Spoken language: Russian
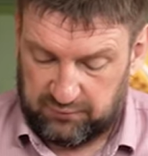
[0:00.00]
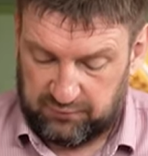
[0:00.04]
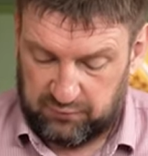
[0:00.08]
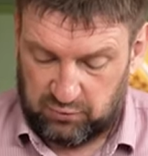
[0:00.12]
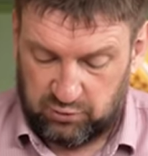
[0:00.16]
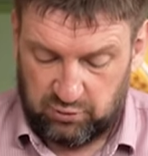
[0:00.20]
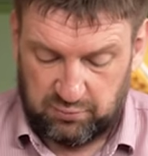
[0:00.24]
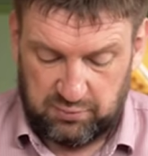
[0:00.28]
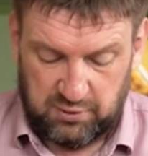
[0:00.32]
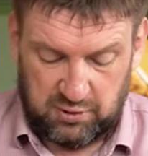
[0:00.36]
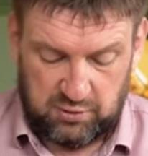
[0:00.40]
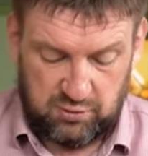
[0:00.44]
в
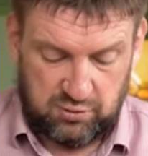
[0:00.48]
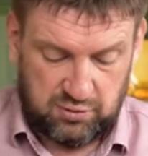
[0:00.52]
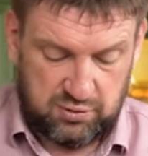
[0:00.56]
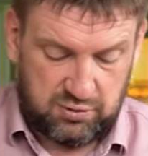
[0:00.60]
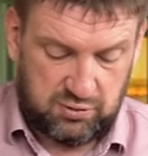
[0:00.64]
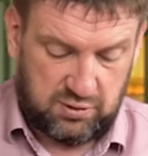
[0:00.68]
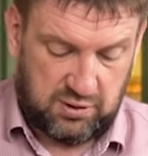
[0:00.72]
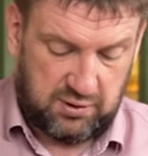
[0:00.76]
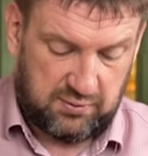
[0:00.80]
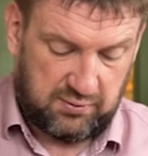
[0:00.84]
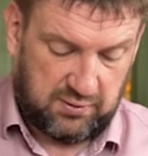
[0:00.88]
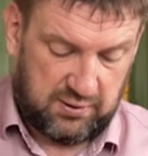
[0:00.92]
клубе
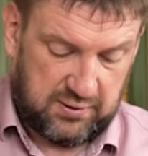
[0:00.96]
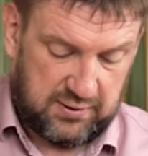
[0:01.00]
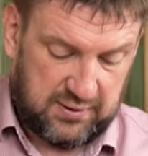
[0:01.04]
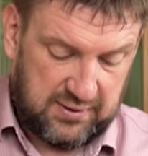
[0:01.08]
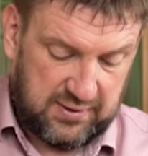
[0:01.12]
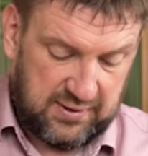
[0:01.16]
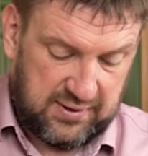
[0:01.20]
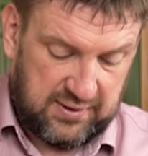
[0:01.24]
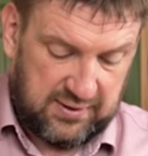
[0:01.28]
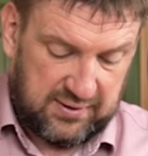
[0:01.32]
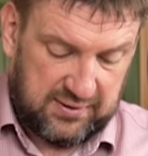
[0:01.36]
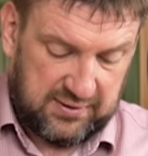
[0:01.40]
Кожухова
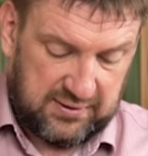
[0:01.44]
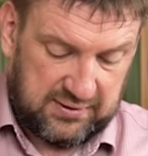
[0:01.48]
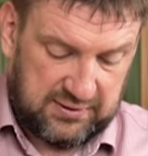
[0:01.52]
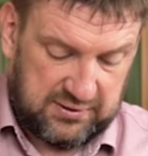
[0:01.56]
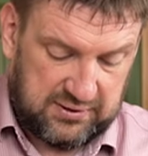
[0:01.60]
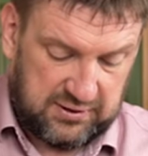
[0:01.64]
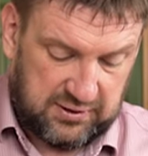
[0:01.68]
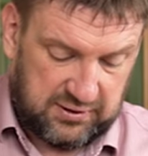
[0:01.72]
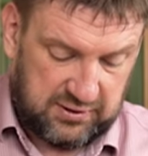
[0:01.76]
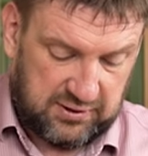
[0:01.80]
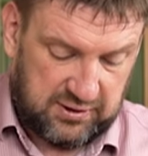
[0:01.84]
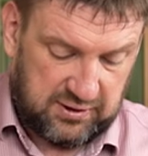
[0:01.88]

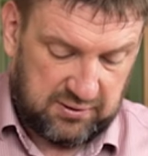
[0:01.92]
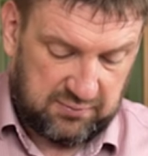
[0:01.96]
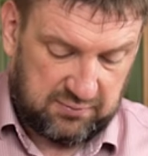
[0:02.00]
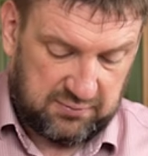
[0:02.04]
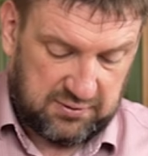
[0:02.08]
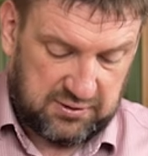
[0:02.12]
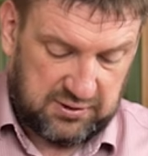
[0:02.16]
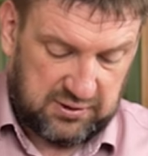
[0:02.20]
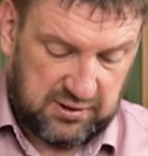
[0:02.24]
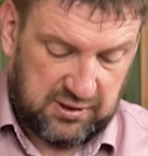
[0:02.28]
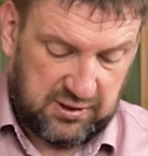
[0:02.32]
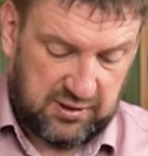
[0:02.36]
с
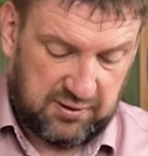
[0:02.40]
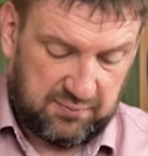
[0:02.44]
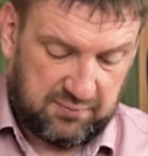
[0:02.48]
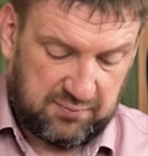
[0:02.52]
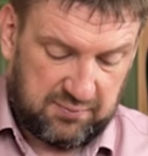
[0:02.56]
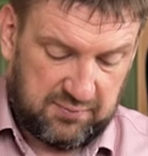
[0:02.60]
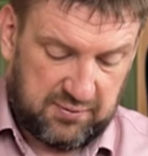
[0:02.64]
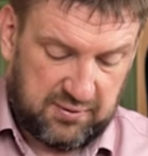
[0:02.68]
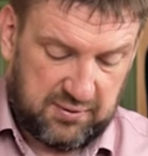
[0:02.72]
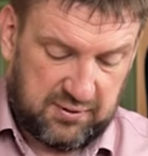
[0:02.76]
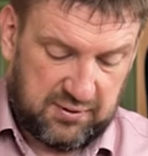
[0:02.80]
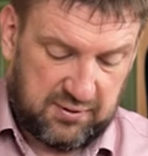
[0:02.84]
Сергеем
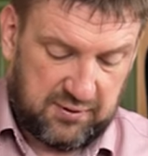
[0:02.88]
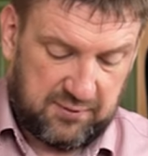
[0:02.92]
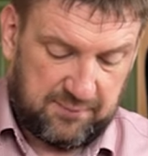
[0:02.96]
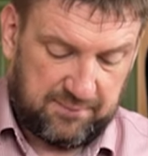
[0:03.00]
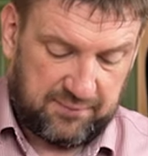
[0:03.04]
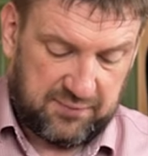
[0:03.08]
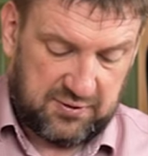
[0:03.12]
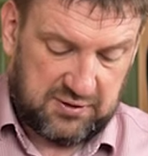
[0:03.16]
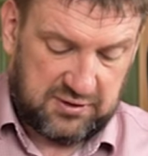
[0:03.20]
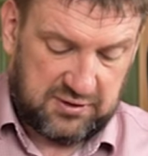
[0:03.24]
Цигелем эм,